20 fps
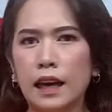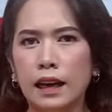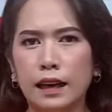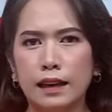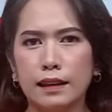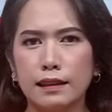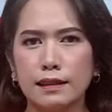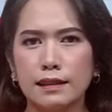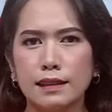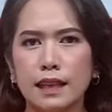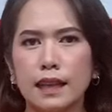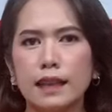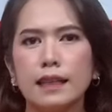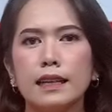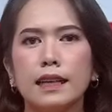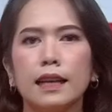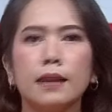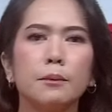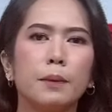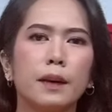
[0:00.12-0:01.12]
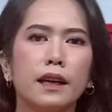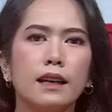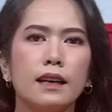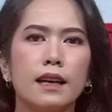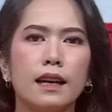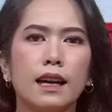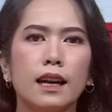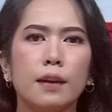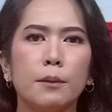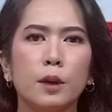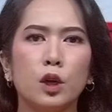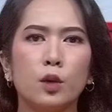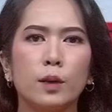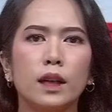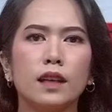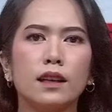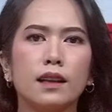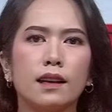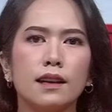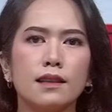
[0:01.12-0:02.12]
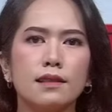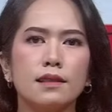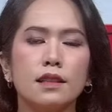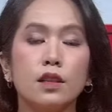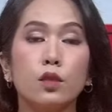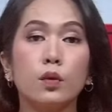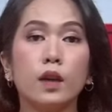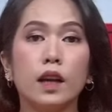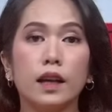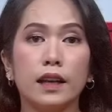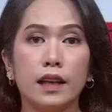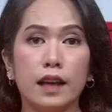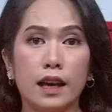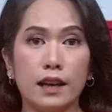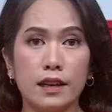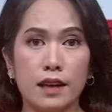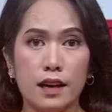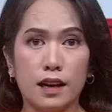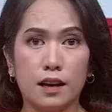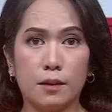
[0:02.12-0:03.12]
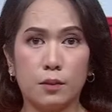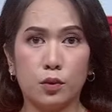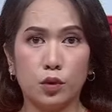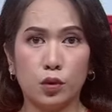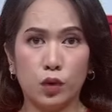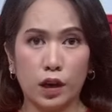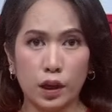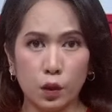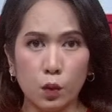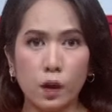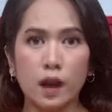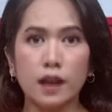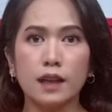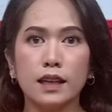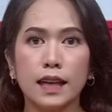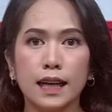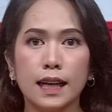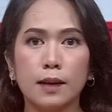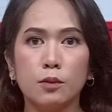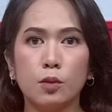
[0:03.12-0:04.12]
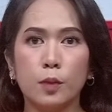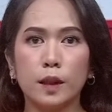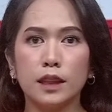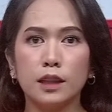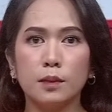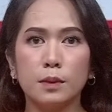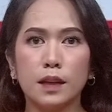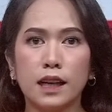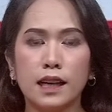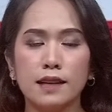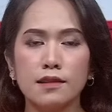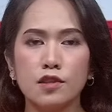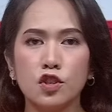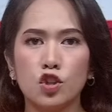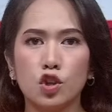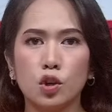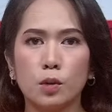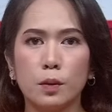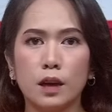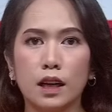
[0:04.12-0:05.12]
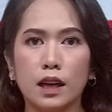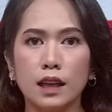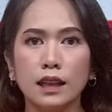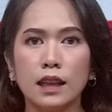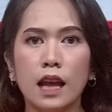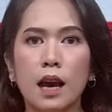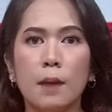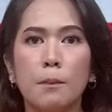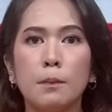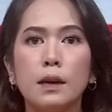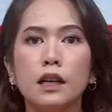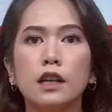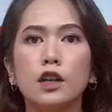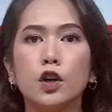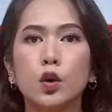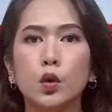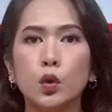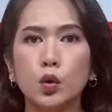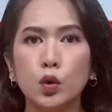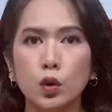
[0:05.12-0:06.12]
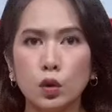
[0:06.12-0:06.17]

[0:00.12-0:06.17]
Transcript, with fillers: Resah dengan peredaran minuman keras di wilayahnya, puluhan warga Kabupaten Bekasi, Jawa Barat menggeruduk